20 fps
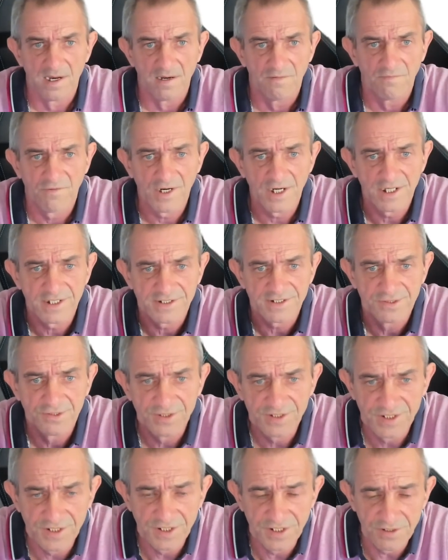Voilà,
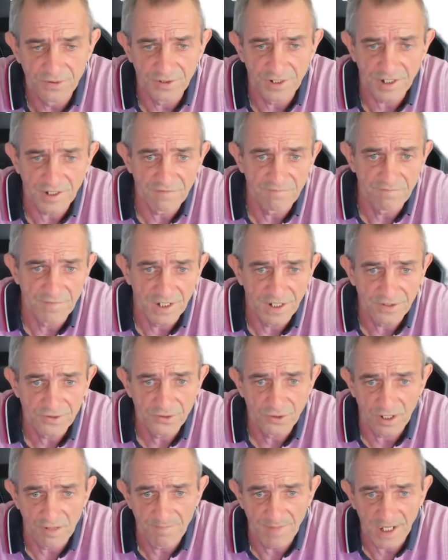ceci dit, on arrive maintenant
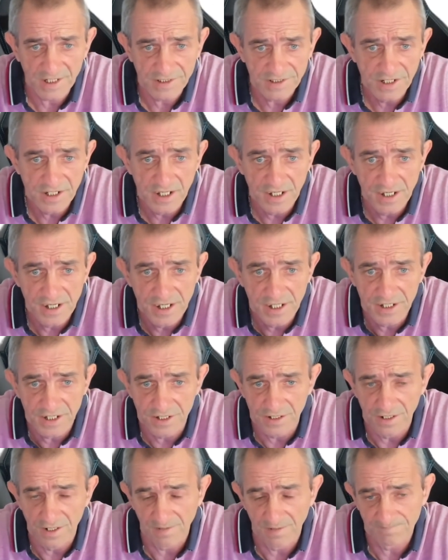sur la partie
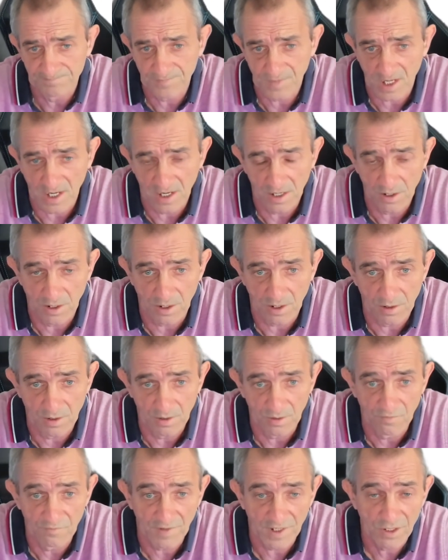liquide. Alors,
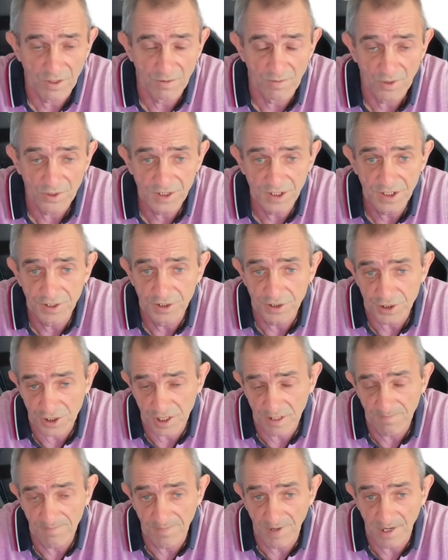on va commencer
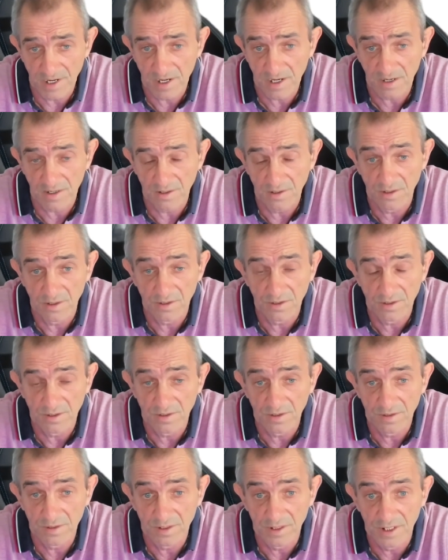déjà par
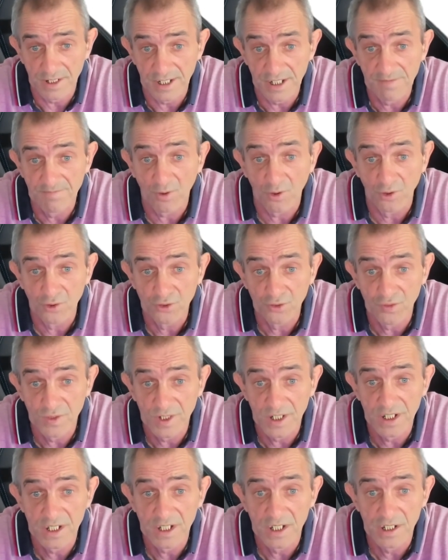euh, les
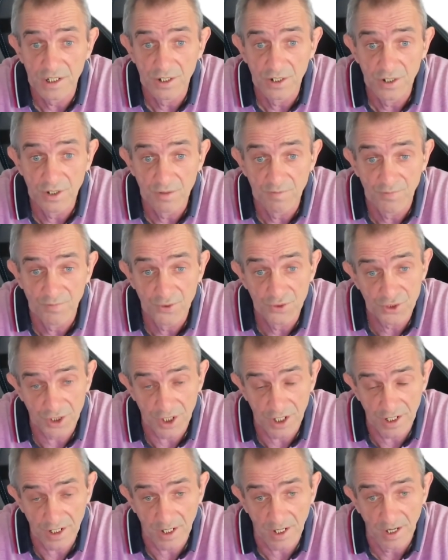produits le plus
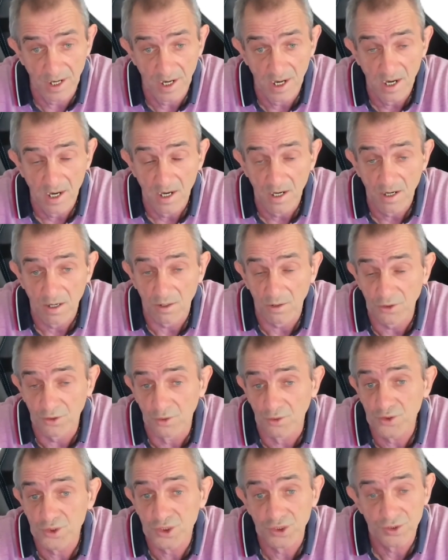cher.
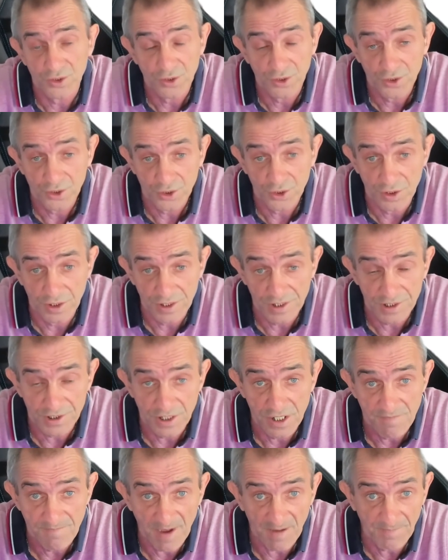Donc, je
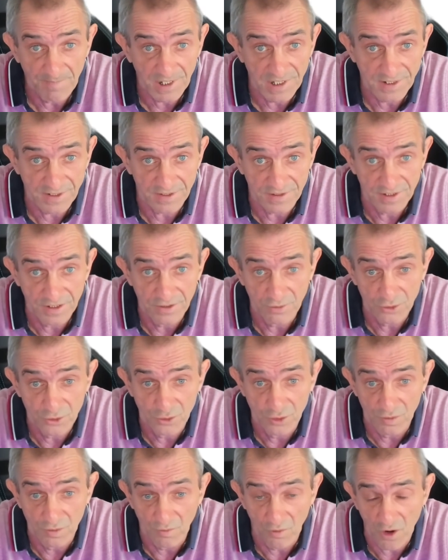ne l'ai pas présenté
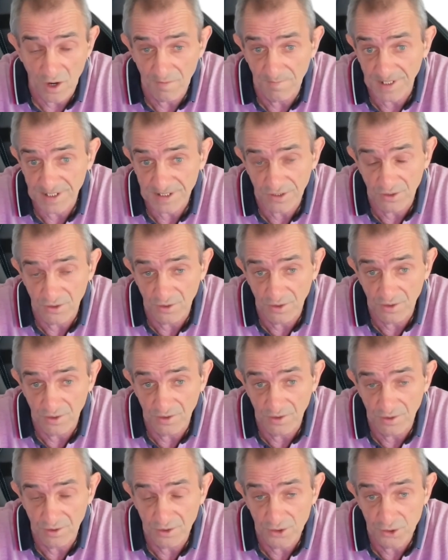au-dessus de moi parce que
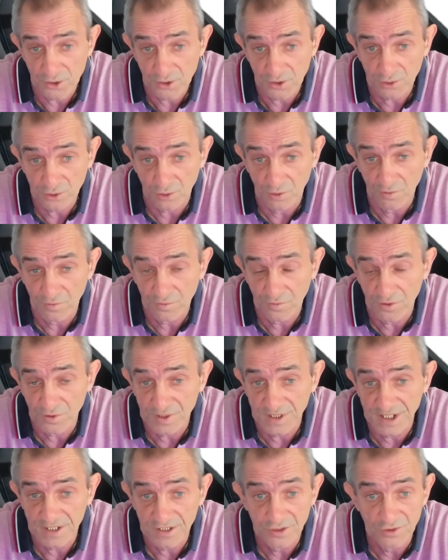euh, je trouve que
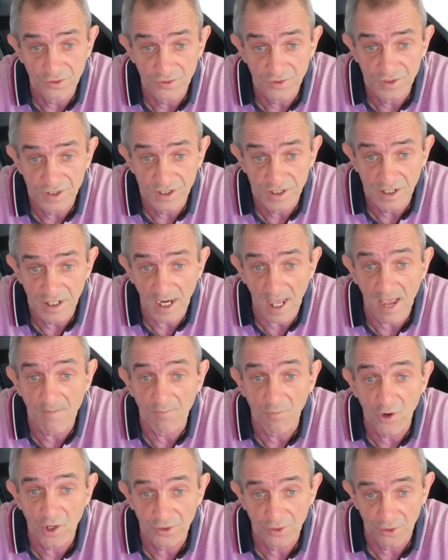c'est inutile, à
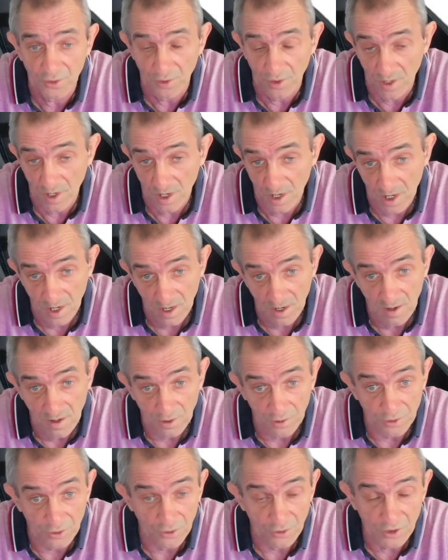moins de,
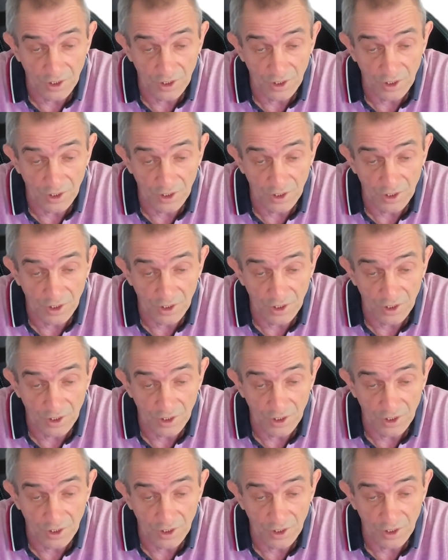de